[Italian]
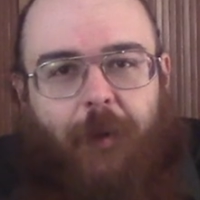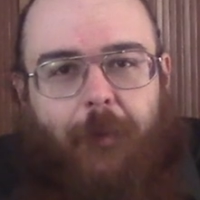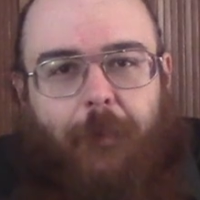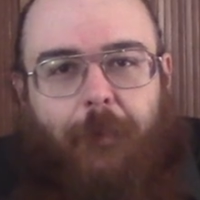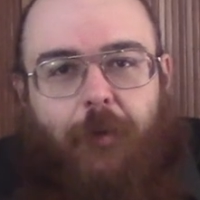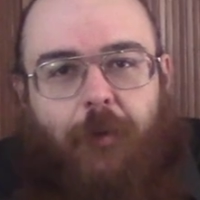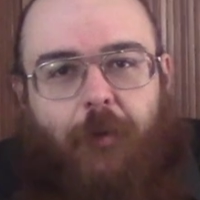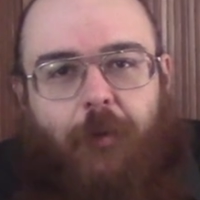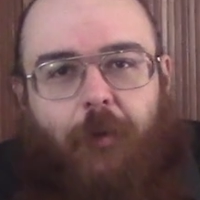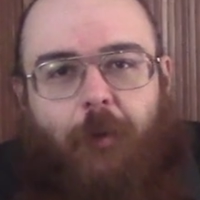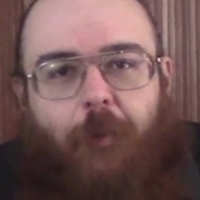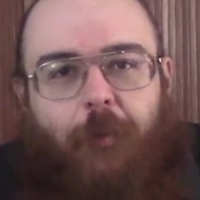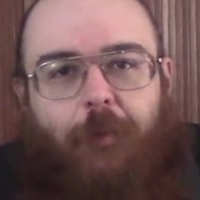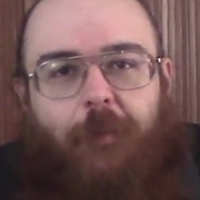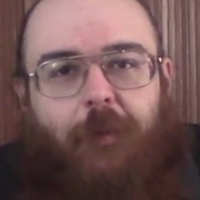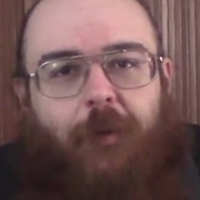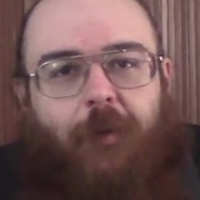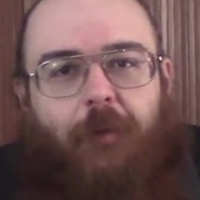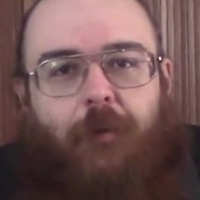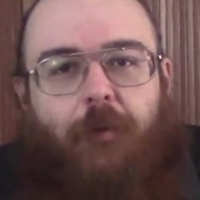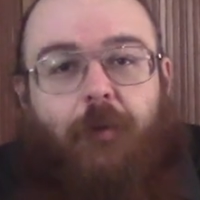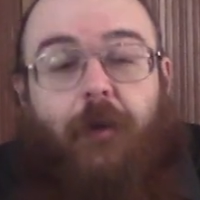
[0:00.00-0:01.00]
e
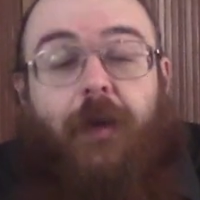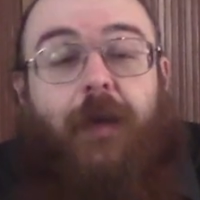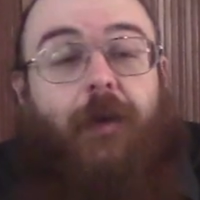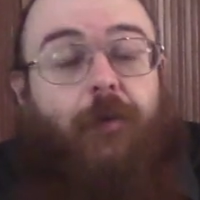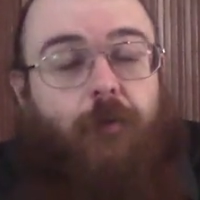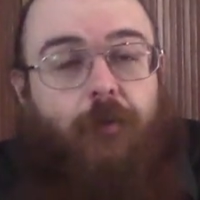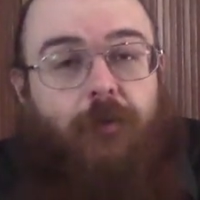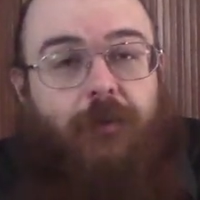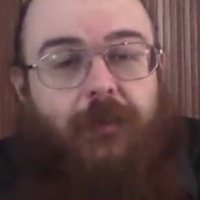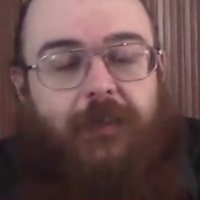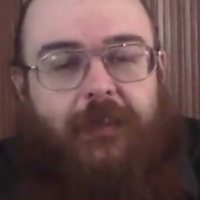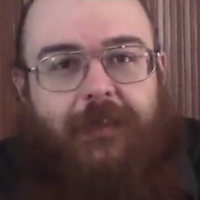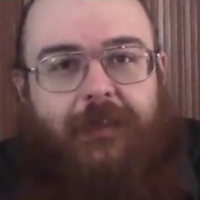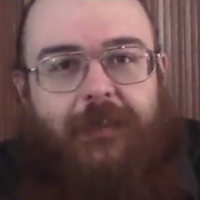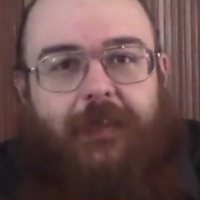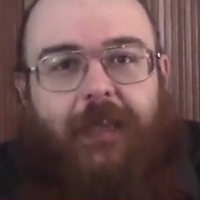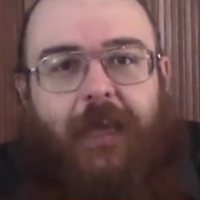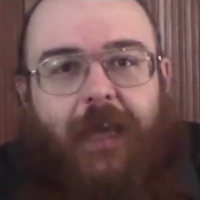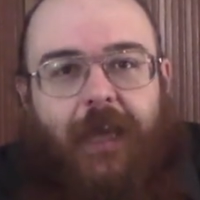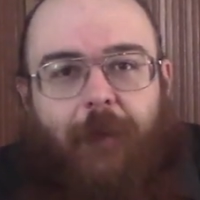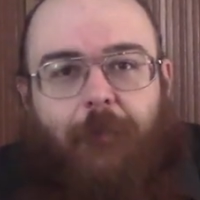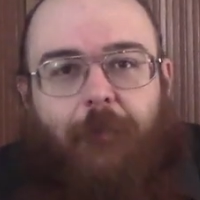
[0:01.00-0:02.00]
proprio
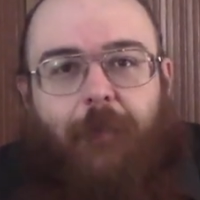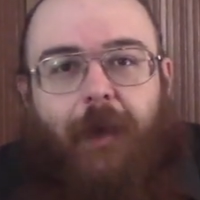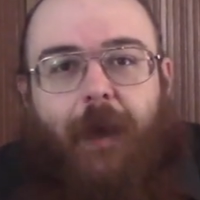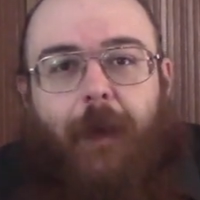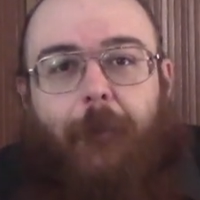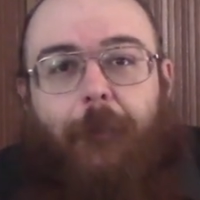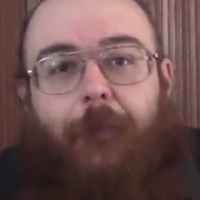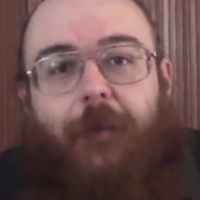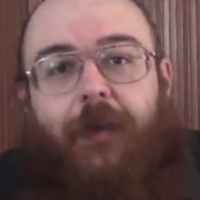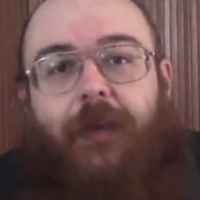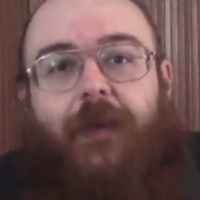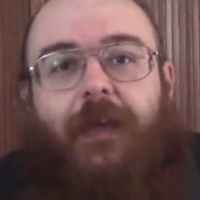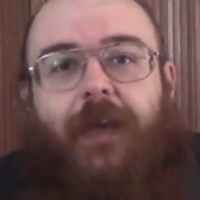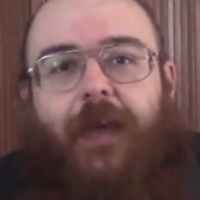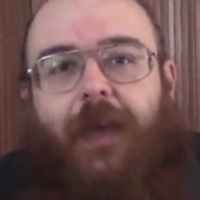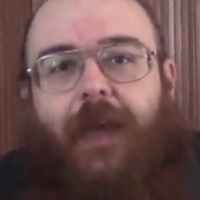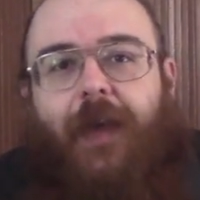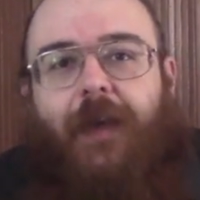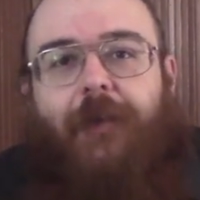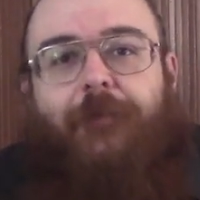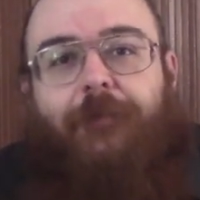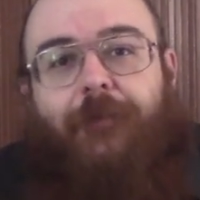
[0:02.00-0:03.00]
ecosistema
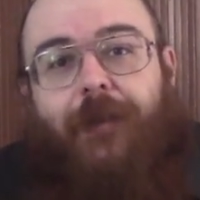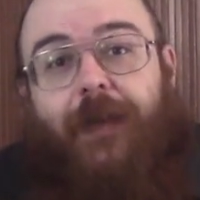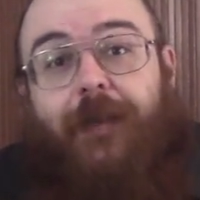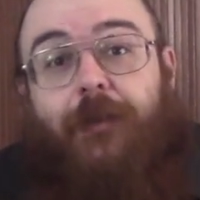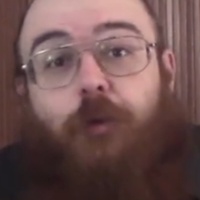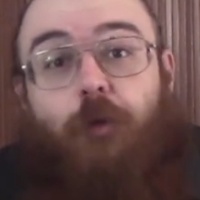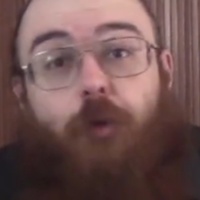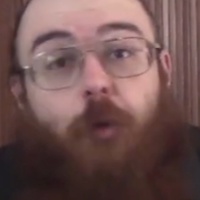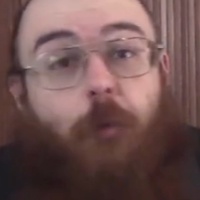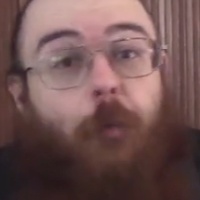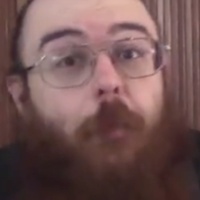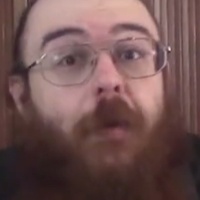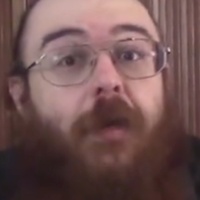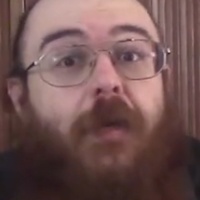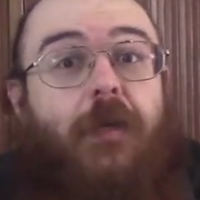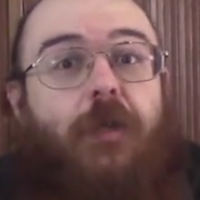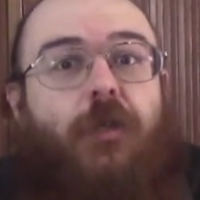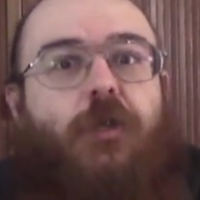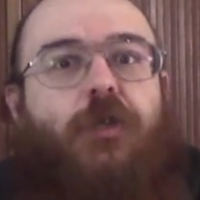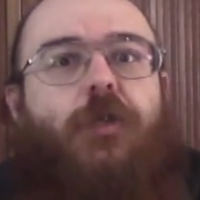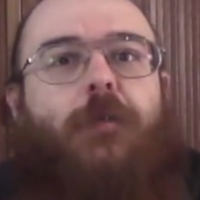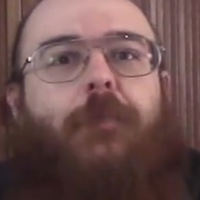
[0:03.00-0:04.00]
perché è fatto
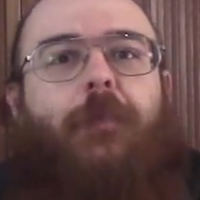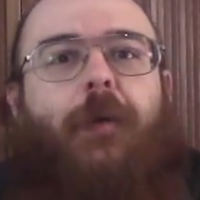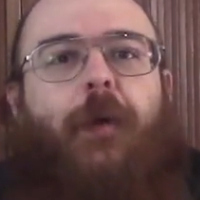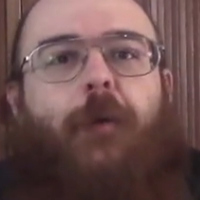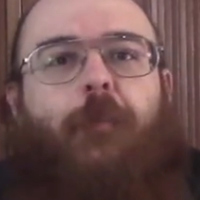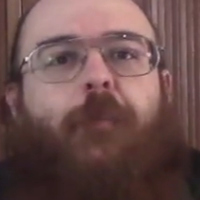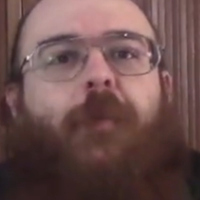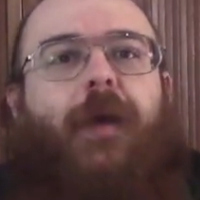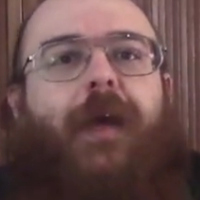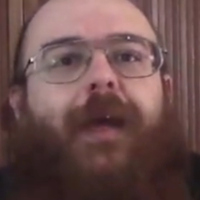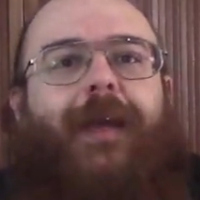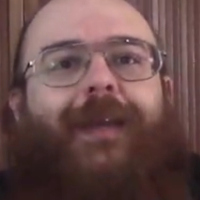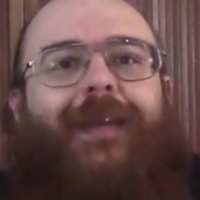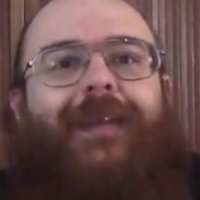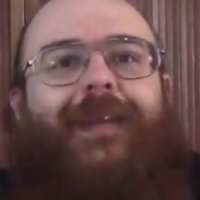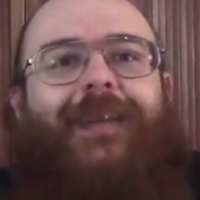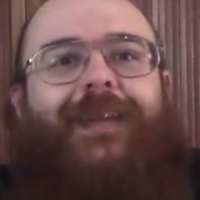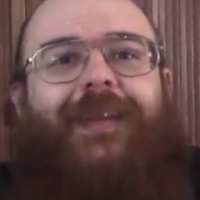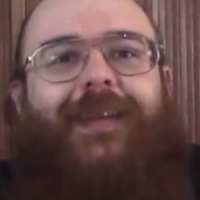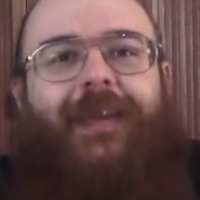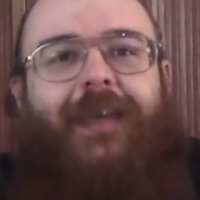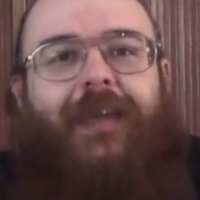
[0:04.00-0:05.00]

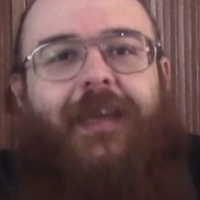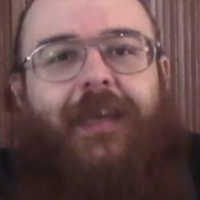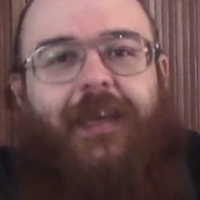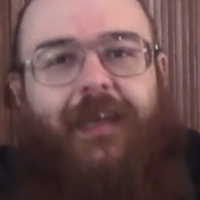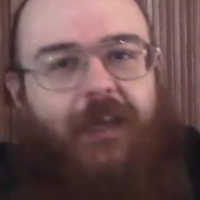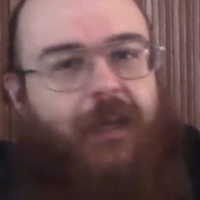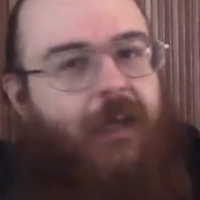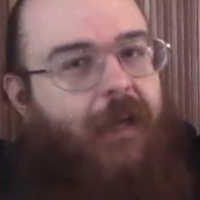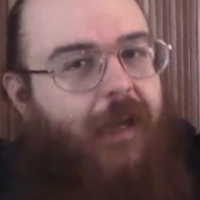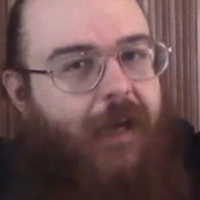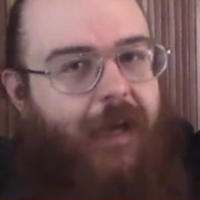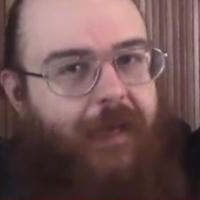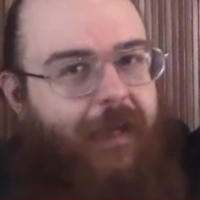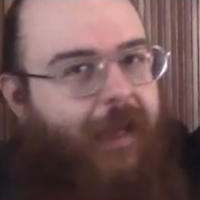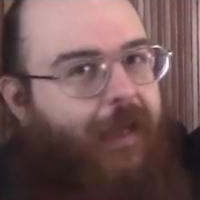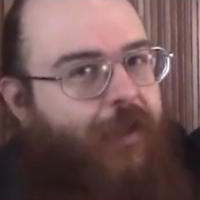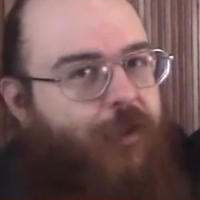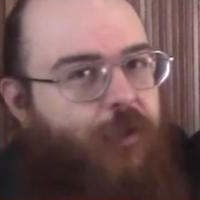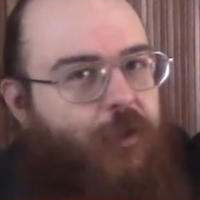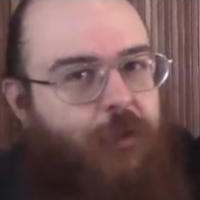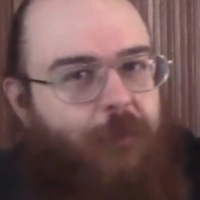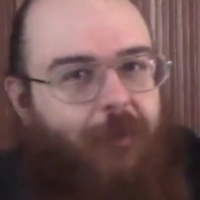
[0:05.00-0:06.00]
principalmente di
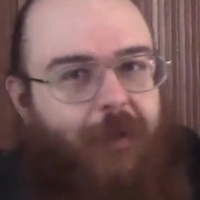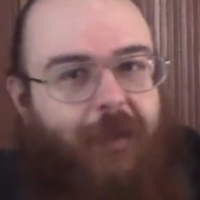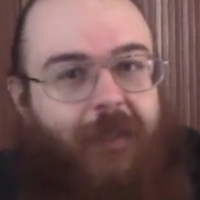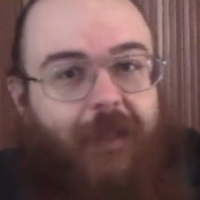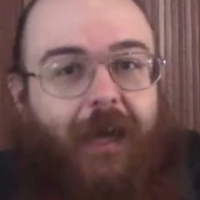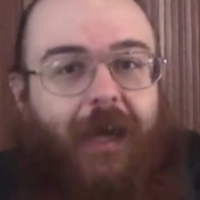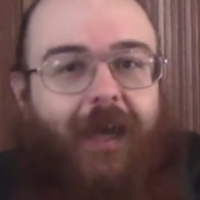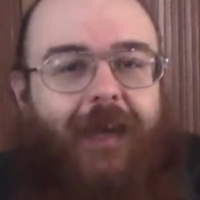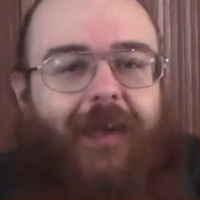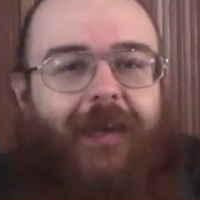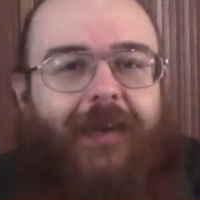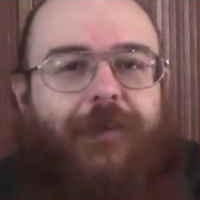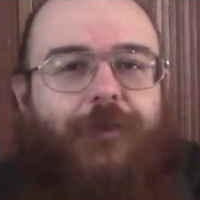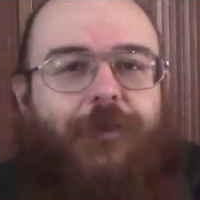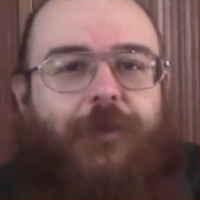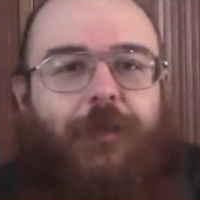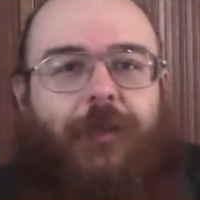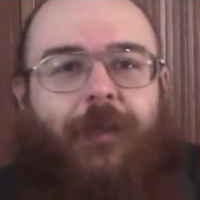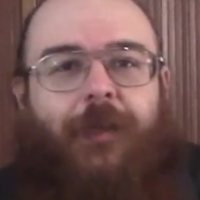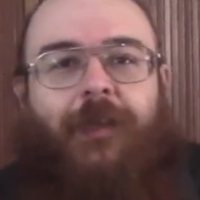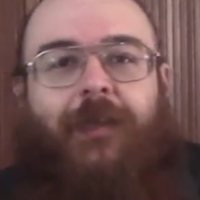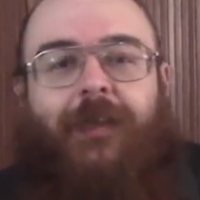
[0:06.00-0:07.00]
ingranaggi
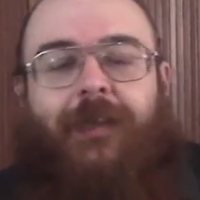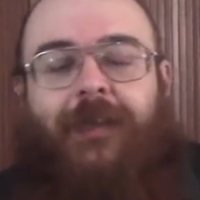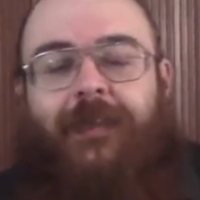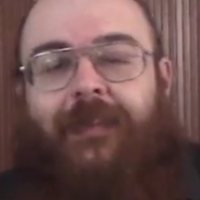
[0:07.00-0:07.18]
metallici.